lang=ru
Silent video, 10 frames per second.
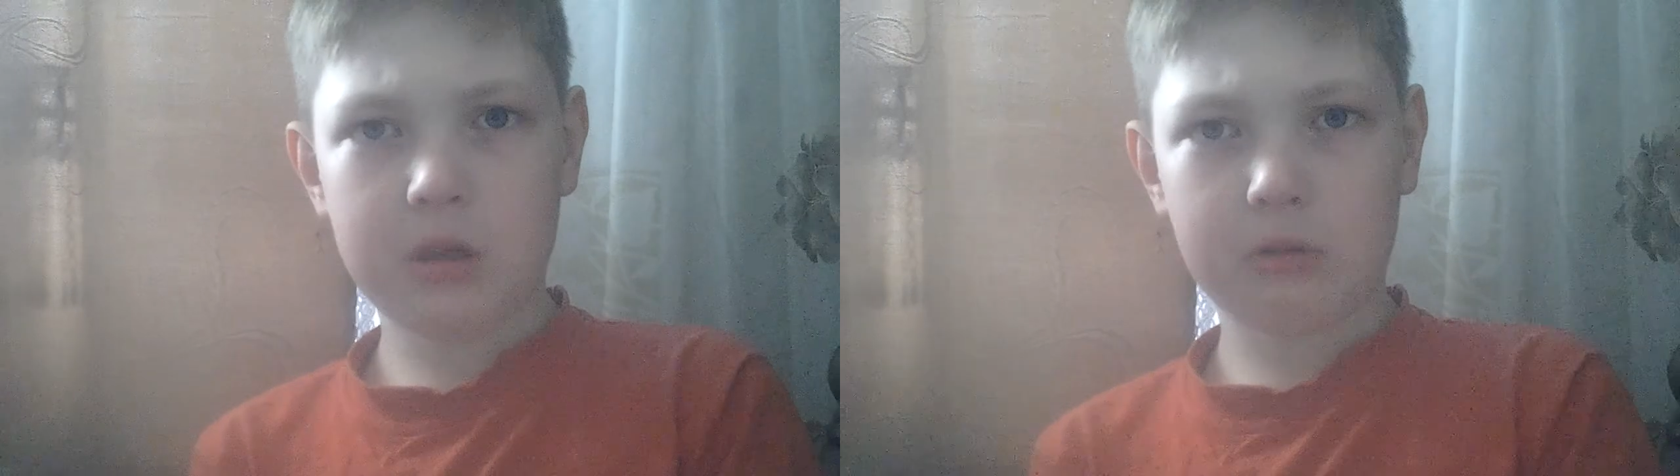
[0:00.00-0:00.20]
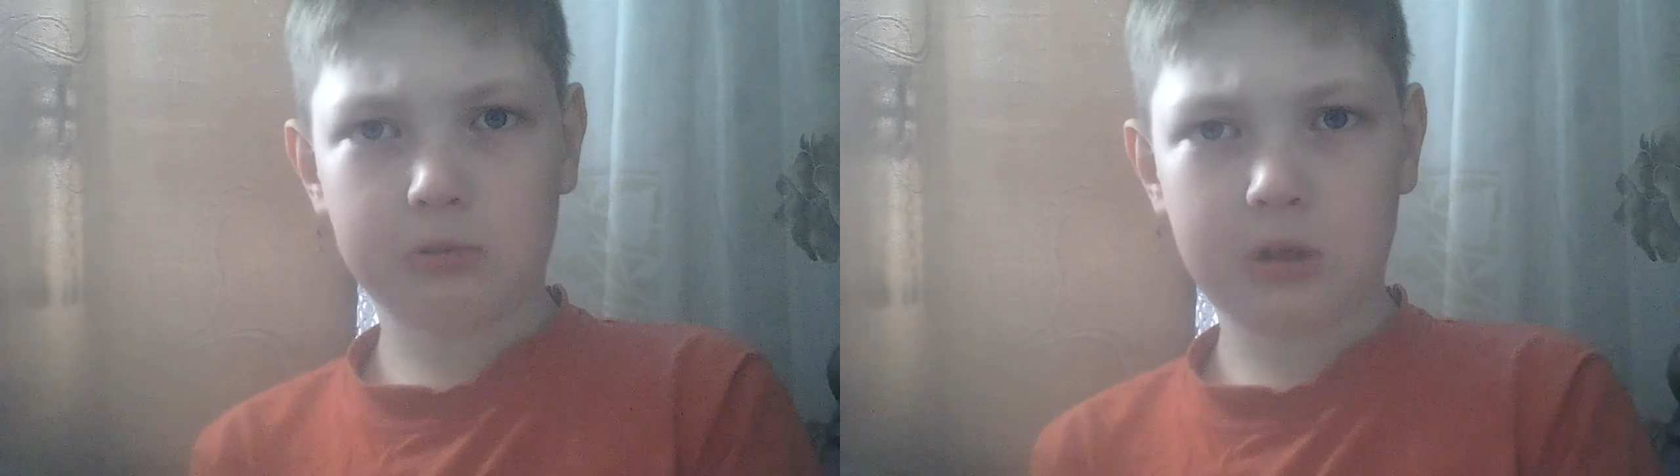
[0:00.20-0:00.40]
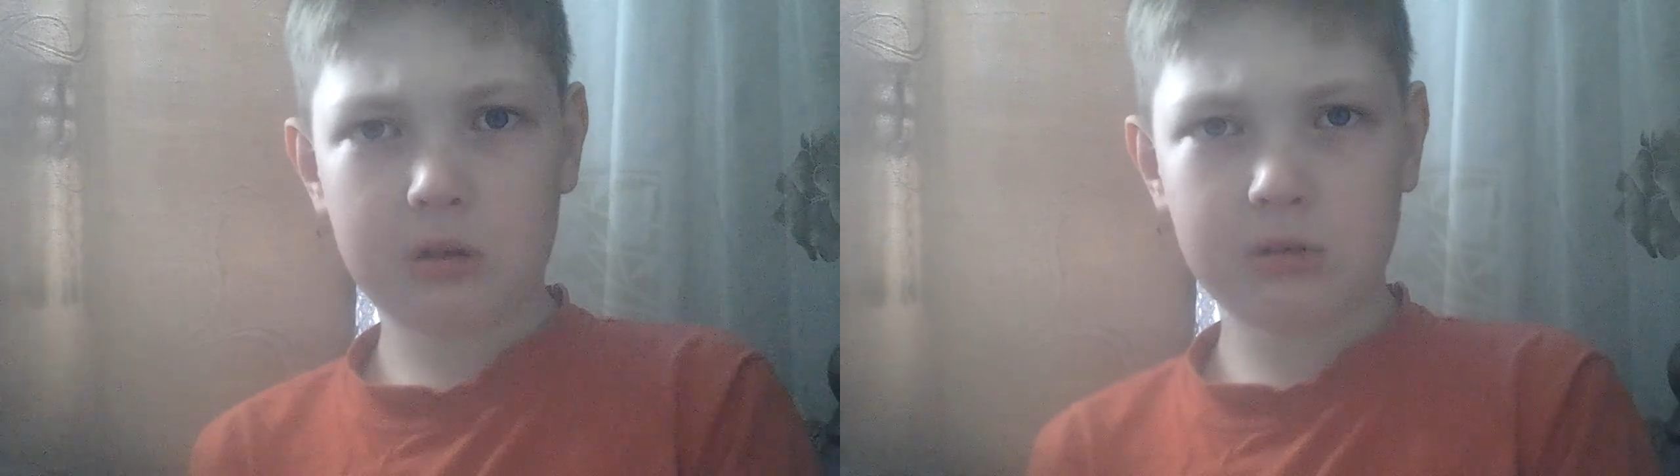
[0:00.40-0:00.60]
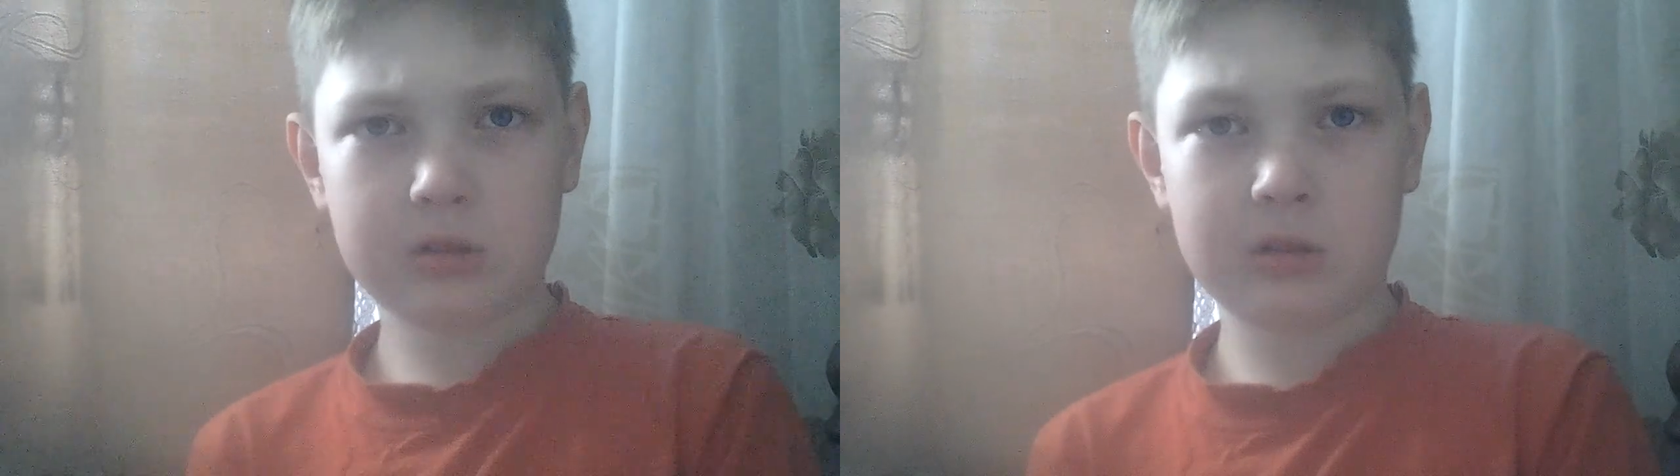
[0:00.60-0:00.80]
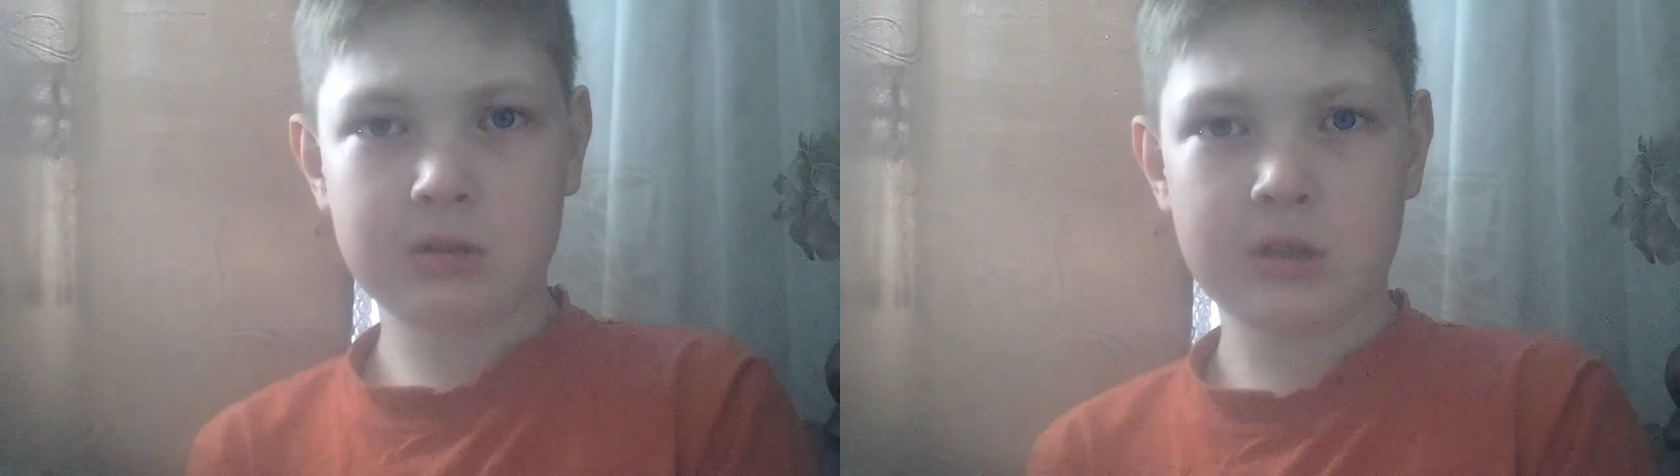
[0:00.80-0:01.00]
я
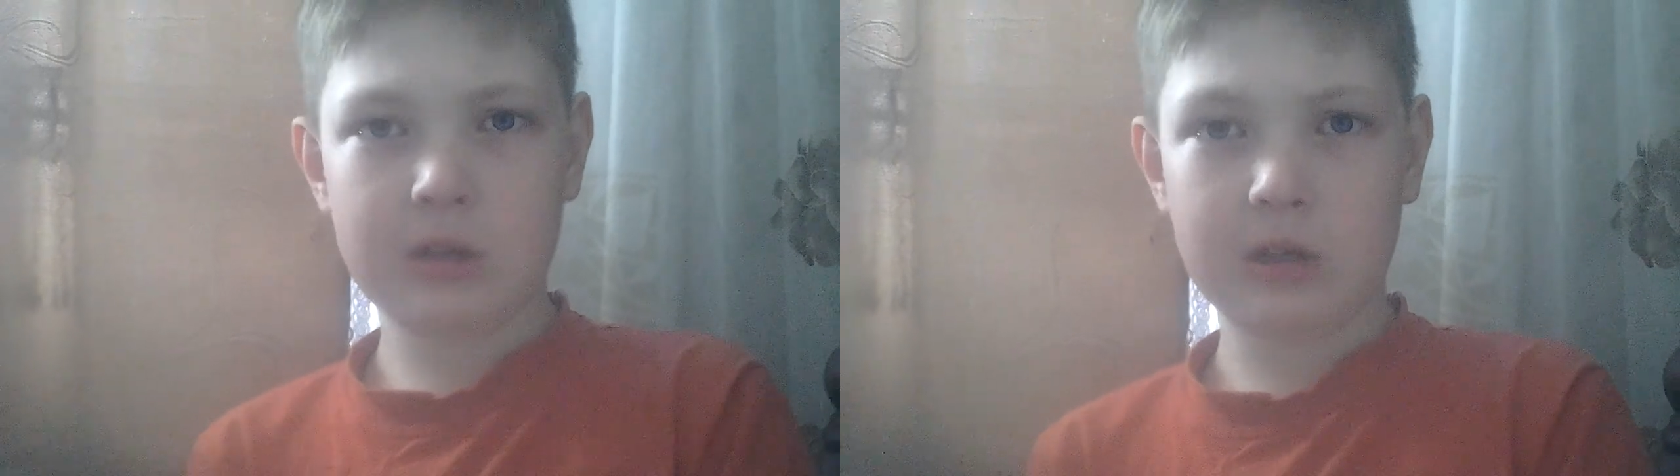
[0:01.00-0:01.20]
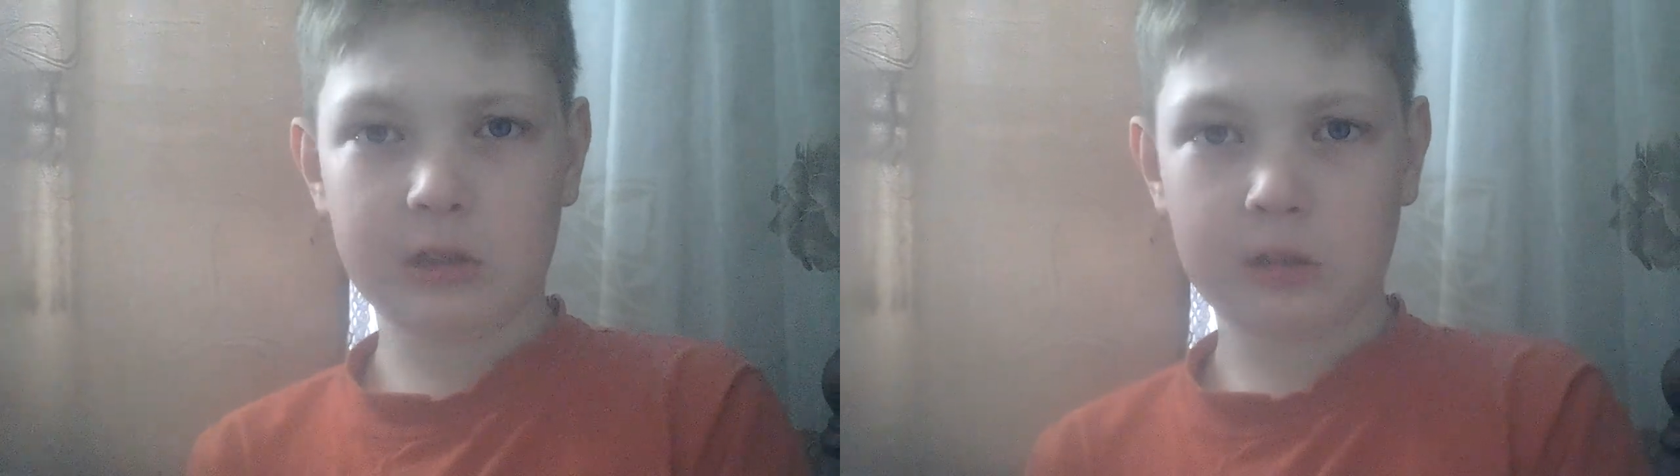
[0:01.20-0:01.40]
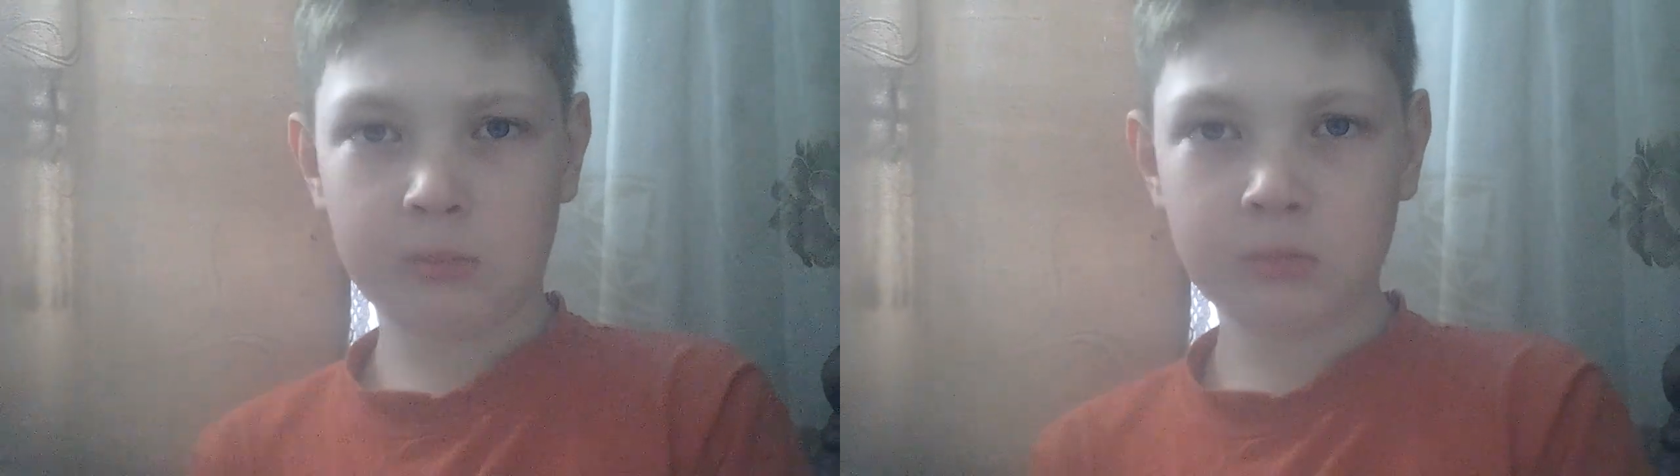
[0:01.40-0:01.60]
ударился тело.